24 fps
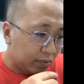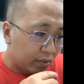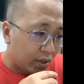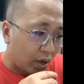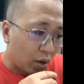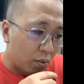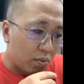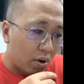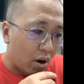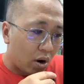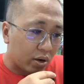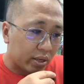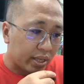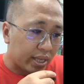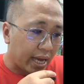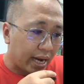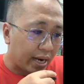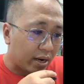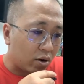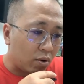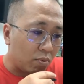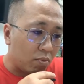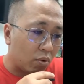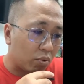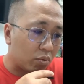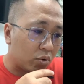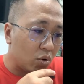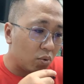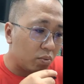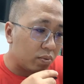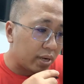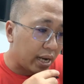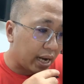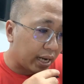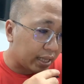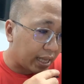trong họ chẳng có một chút
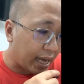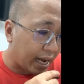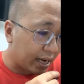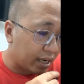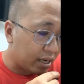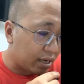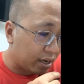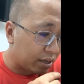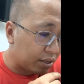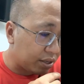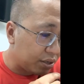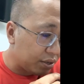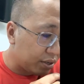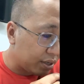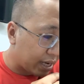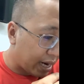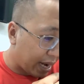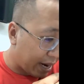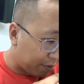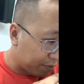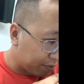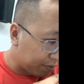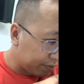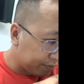căng thẳng khẩn trương nào.